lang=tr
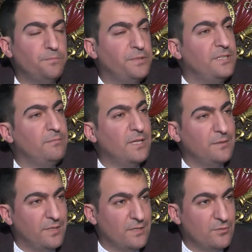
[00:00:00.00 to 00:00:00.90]

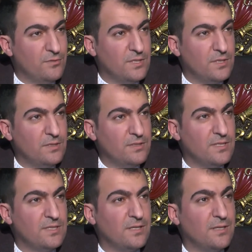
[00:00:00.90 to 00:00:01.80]
primler biraz yüksek.
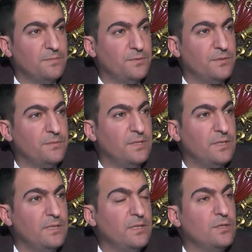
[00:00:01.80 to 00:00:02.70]
SSK primleri.
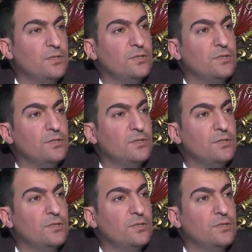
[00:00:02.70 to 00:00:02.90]
Yan